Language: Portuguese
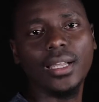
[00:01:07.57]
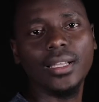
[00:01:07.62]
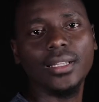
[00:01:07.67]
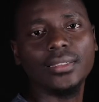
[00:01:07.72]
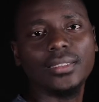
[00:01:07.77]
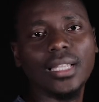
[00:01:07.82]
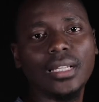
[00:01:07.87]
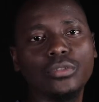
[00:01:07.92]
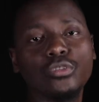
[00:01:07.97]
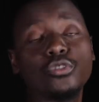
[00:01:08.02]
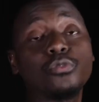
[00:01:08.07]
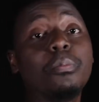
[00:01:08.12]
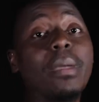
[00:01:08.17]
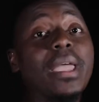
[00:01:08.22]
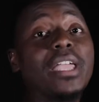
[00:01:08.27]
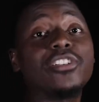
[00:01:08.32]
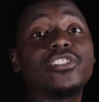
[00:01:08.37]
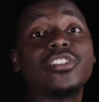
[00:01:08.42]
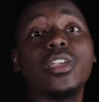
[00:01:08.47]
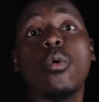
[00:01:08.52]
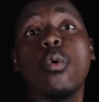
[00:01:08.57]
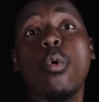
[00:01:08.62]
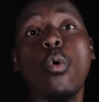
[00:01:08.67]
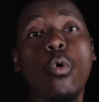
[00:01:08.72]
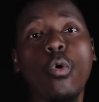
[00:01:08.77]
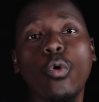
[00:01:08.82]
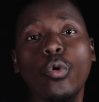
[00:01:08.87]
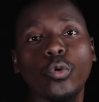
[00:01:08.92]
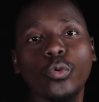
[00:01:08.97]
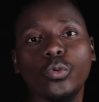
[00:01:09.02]
eh, tantos bens em
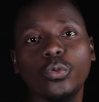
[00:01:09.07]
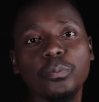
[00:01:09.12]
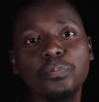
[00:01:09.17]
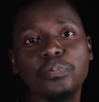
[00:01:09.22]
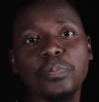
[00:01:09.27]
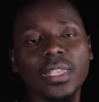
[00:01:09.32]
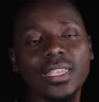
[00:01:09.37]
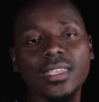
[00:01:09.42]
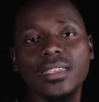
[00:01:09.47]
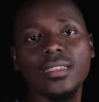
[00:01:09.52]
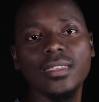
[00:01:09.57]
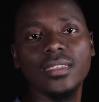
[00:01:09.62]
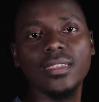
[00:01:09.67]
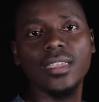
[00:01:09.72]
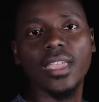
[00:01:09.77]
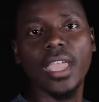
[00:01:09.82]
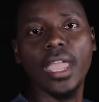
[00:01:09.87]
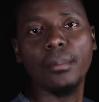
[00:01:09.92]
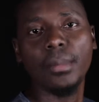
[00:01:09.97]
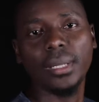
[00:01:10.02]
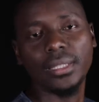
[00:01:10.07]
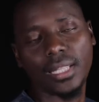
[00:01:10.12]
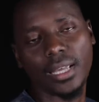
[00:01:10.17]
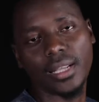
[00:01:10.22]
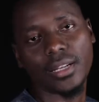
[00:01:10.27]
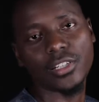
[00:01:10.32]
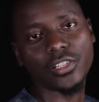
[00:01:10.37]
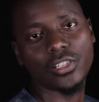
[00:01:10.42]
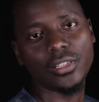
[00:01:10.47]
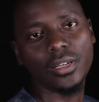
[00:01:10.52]
ouro e, e, e em
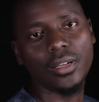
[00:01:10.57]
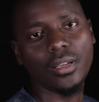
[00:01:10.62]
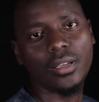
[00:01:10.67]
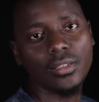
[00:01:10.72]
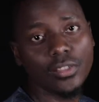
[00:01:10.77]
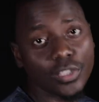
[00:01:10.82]
matérias?